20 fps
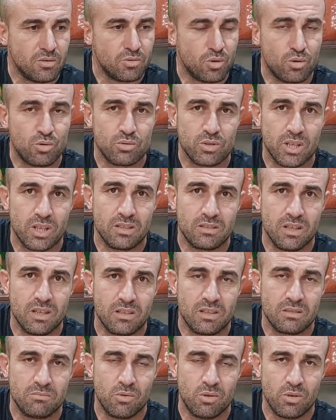Çocuklara
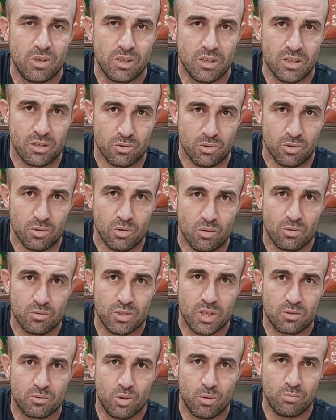saldırma olayları oluyor.
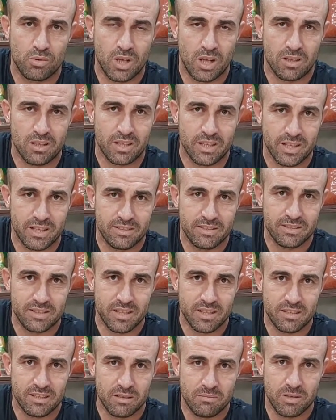Onlar toplu halde
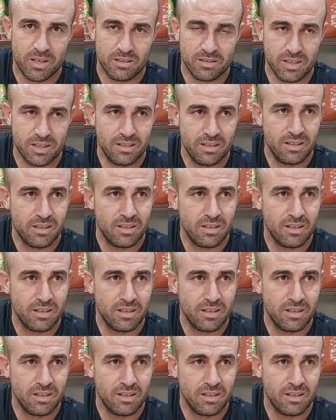gezdiklerinde bazen.